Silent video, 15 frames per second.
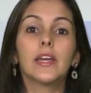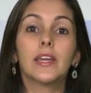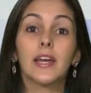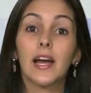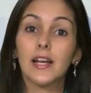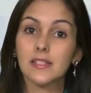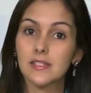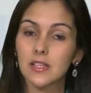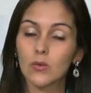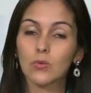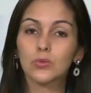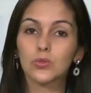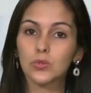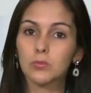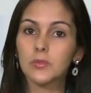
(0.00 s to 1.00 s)
que a ração
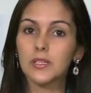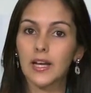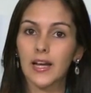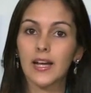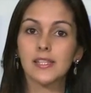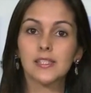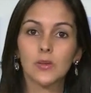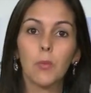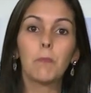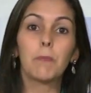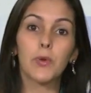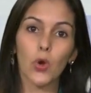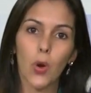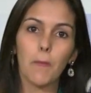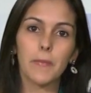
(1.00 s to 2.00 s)
costuma, a ração
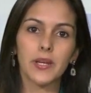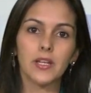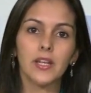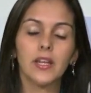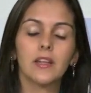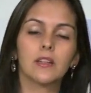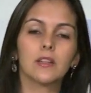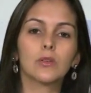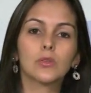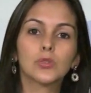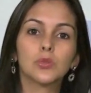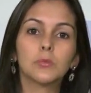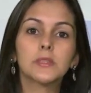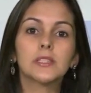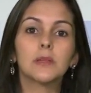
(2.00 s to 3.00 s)
própria, né, ela
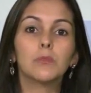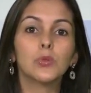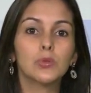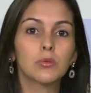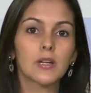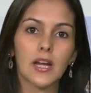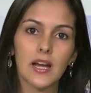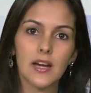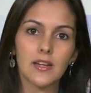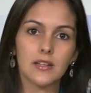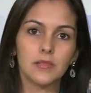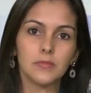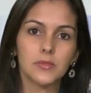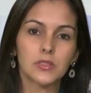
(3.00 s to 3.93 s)
costuma ser muito cara.